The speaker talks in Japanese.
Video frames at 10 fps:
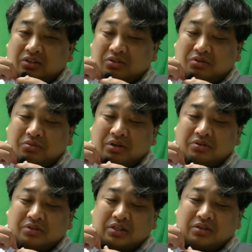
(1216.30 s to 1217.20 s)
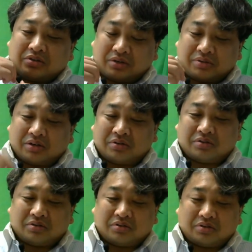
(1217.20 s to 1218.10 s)
5万5千円のカメラ
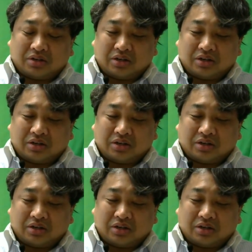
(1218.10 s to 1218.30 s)
を、